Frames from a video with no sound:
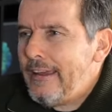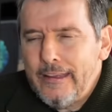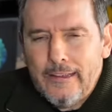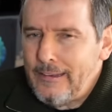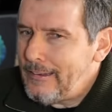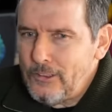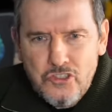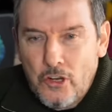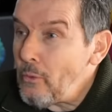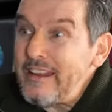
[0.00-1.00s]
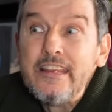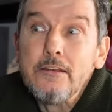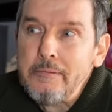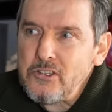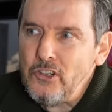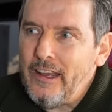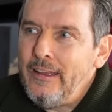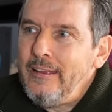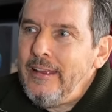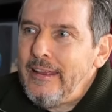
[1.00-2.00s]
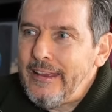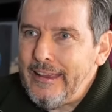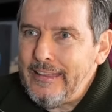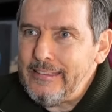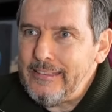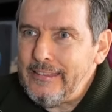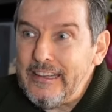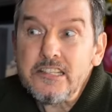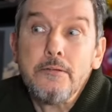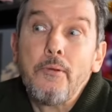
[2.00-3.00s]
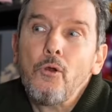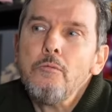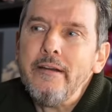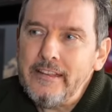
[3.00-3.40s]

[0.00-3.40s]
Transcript: eh, no sé, cualquier persona que, se preocupa